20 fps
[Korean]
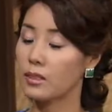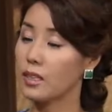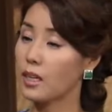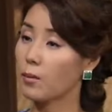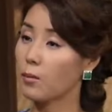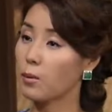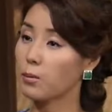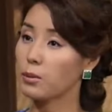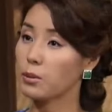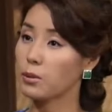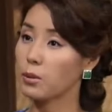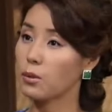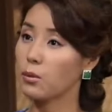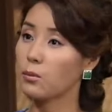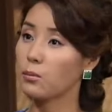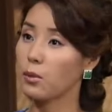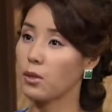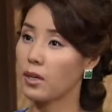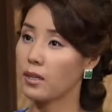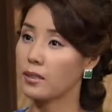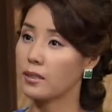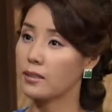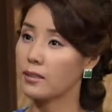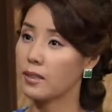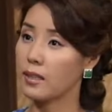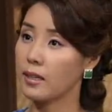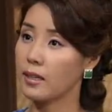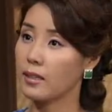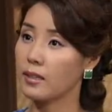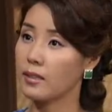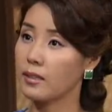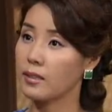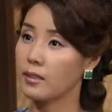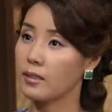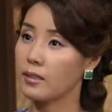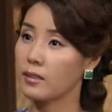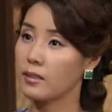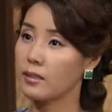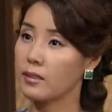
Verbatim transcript: 네가 몹시 좋은 모양인데